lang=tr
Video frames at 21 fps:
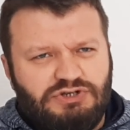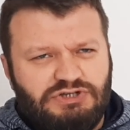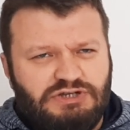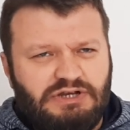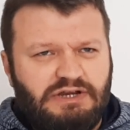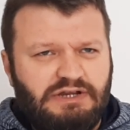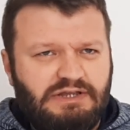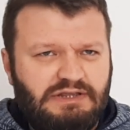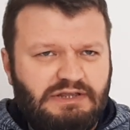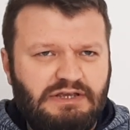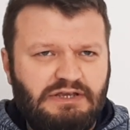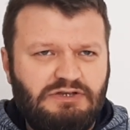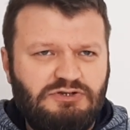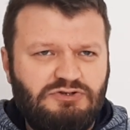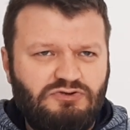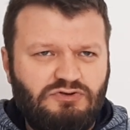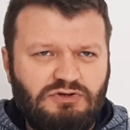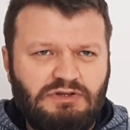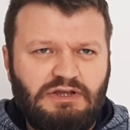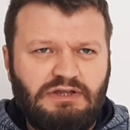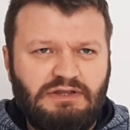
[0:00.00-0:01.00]

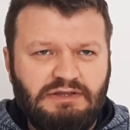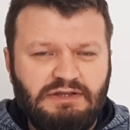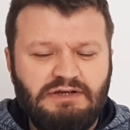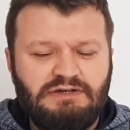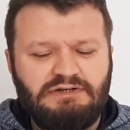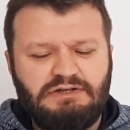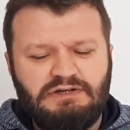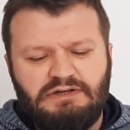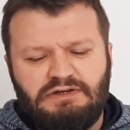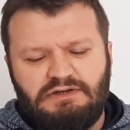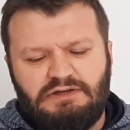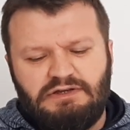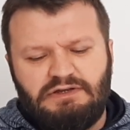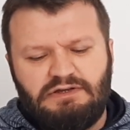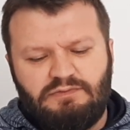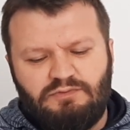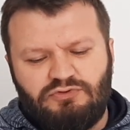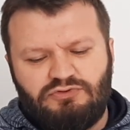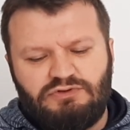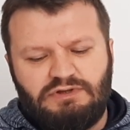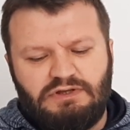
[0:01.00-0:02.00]
işaretleyici olanlar
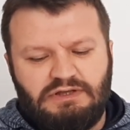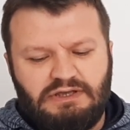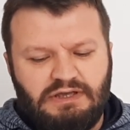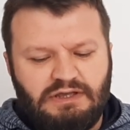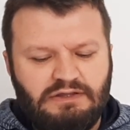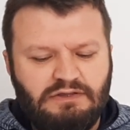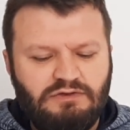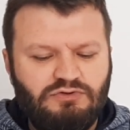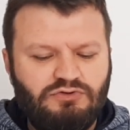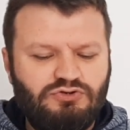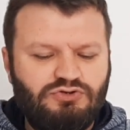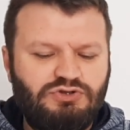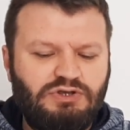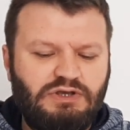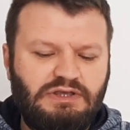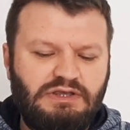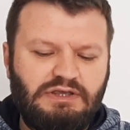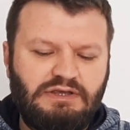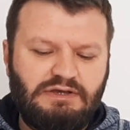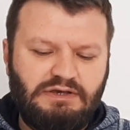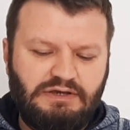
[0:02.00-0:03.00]
e, burada da gene 100
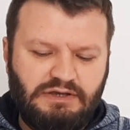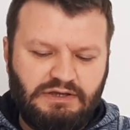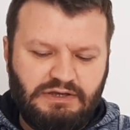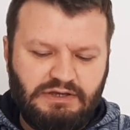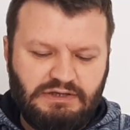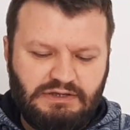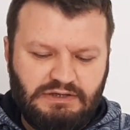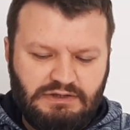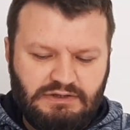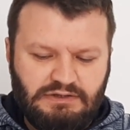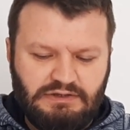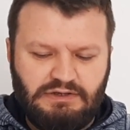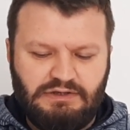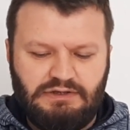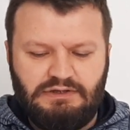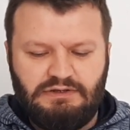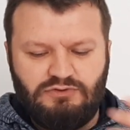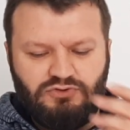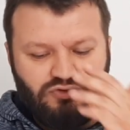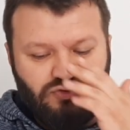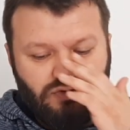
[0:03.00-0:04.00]
dakikaya
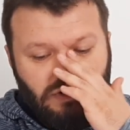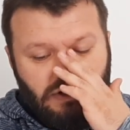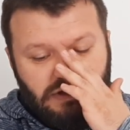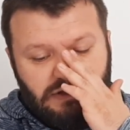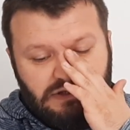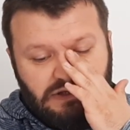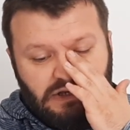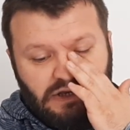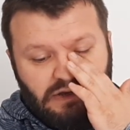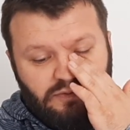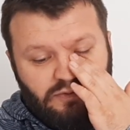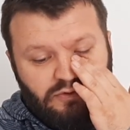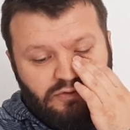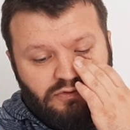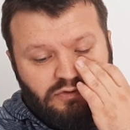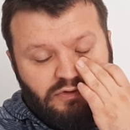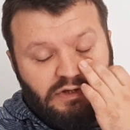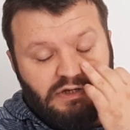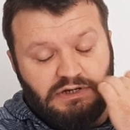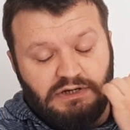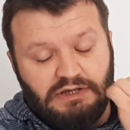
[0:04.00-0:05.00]
e, süreye sahip
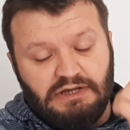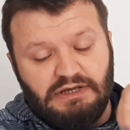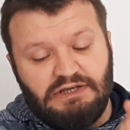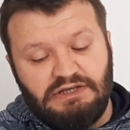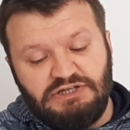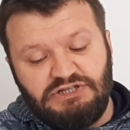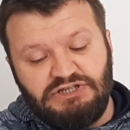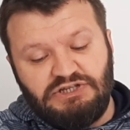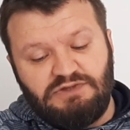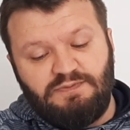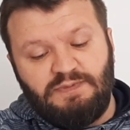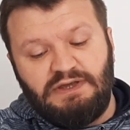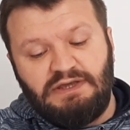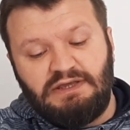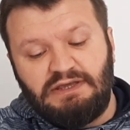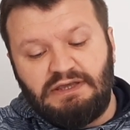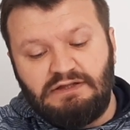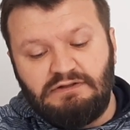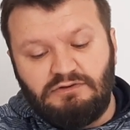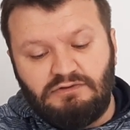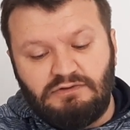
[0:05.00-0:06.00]
oluyorlar. İşitme
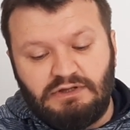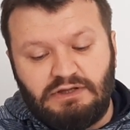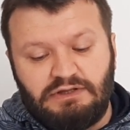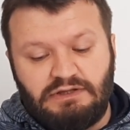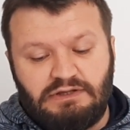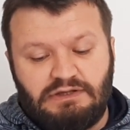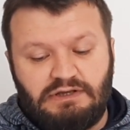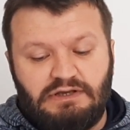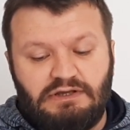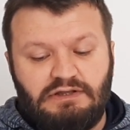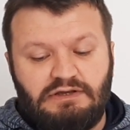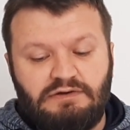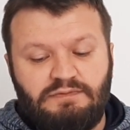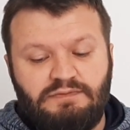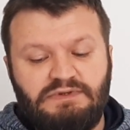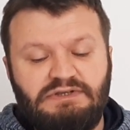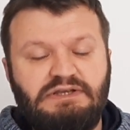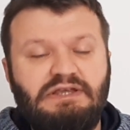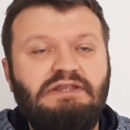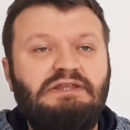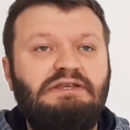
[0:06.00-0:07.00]
engeli olan
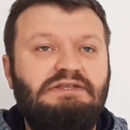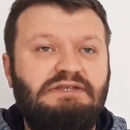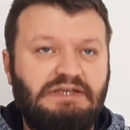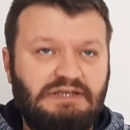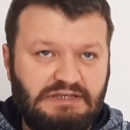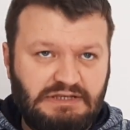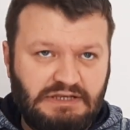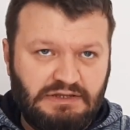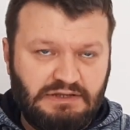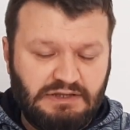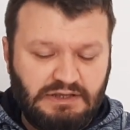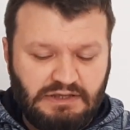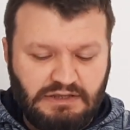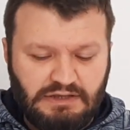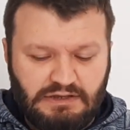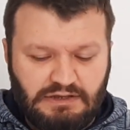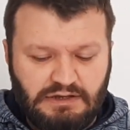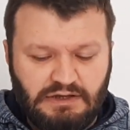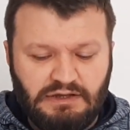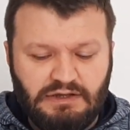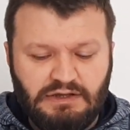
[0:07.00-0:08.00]
adaylarımız gene 80
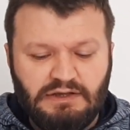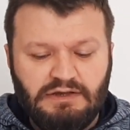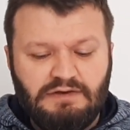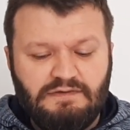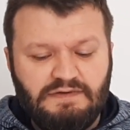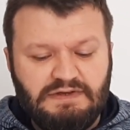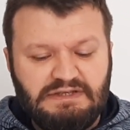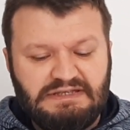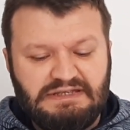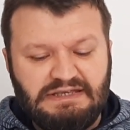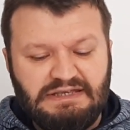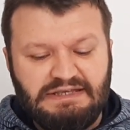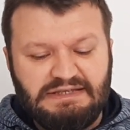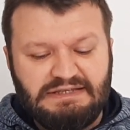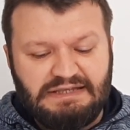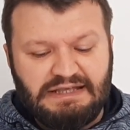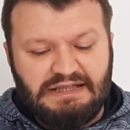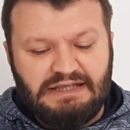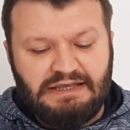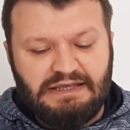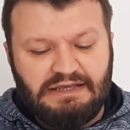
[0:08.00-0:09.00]
dakika ve
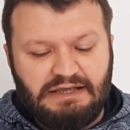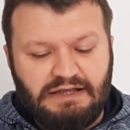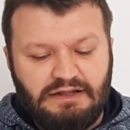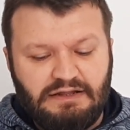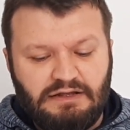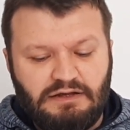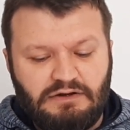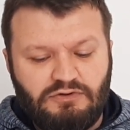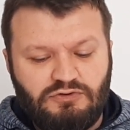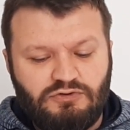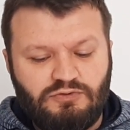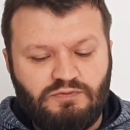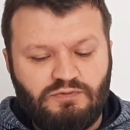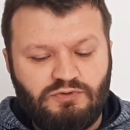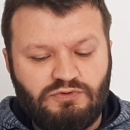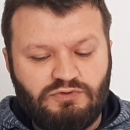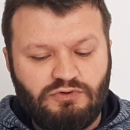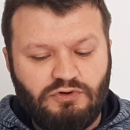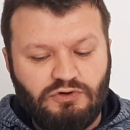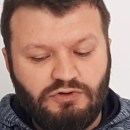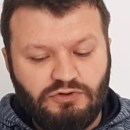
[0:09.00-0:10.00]
zihinsel engeller
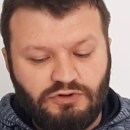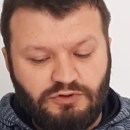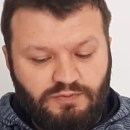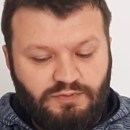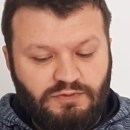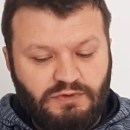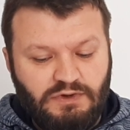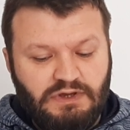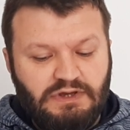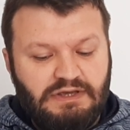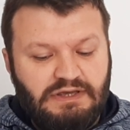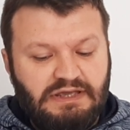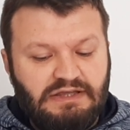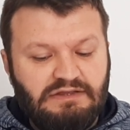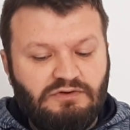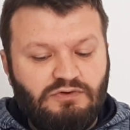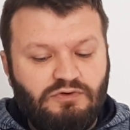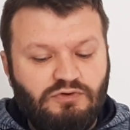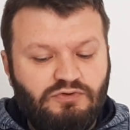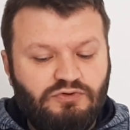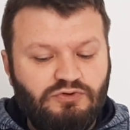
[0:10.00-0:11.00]
grubunda olup
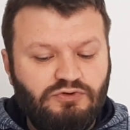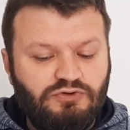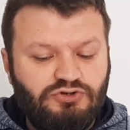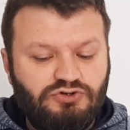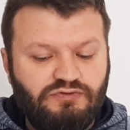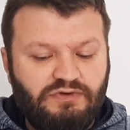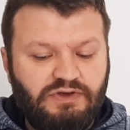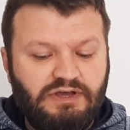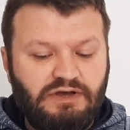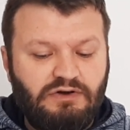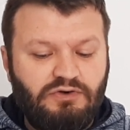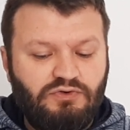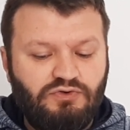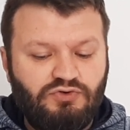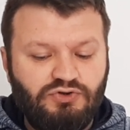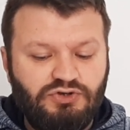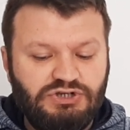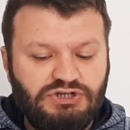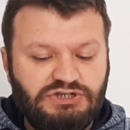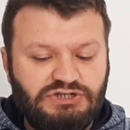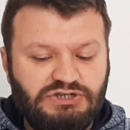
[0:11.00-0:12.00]
Yine okuyucu veya
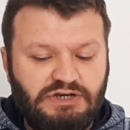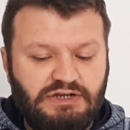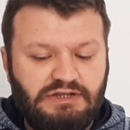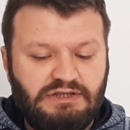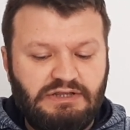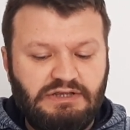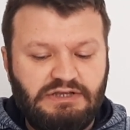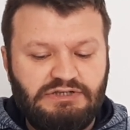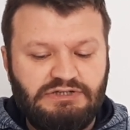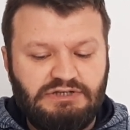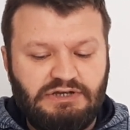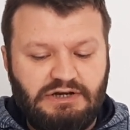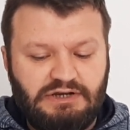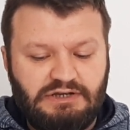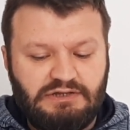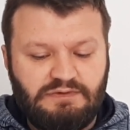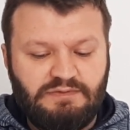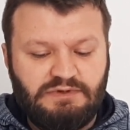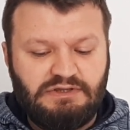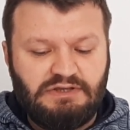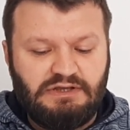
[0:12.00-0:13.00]
okuyucu işaretleyici
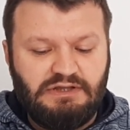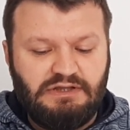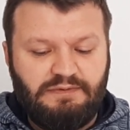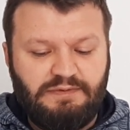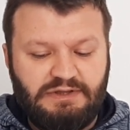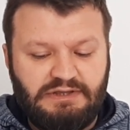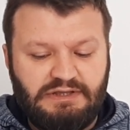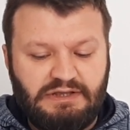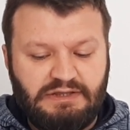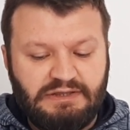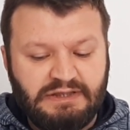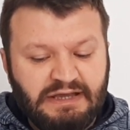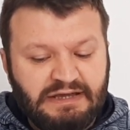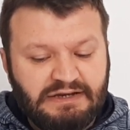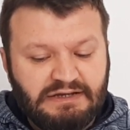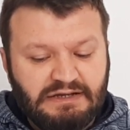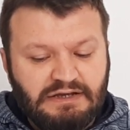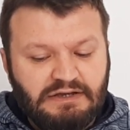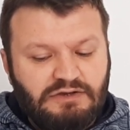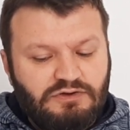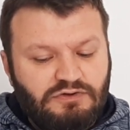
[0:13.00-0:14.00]
yardımı talep
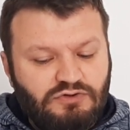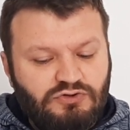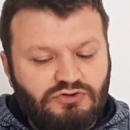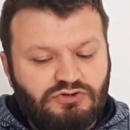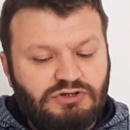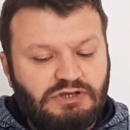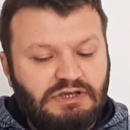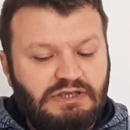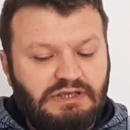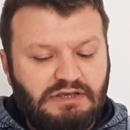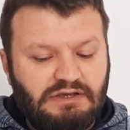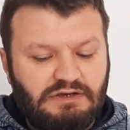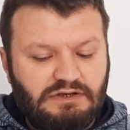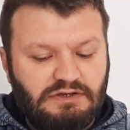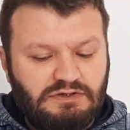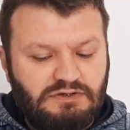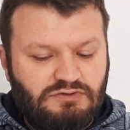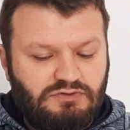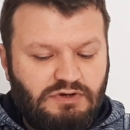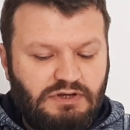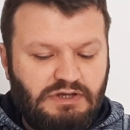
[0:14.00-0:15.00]
edenler 100
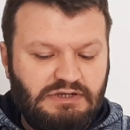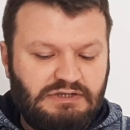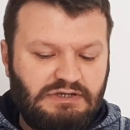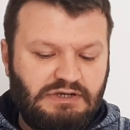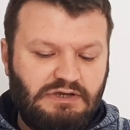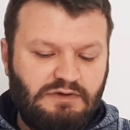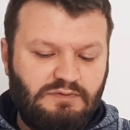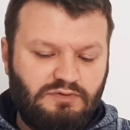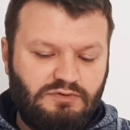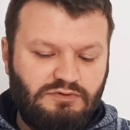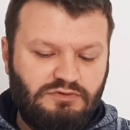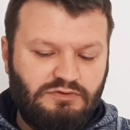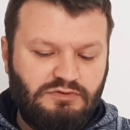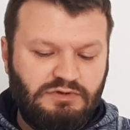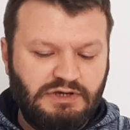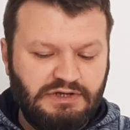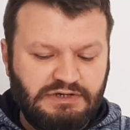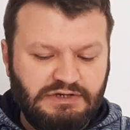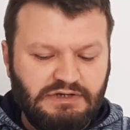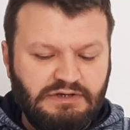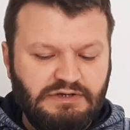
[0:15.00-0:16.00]
dakika süreye sahip
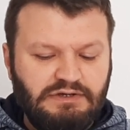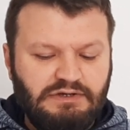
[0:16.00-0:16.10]
oluyorlar.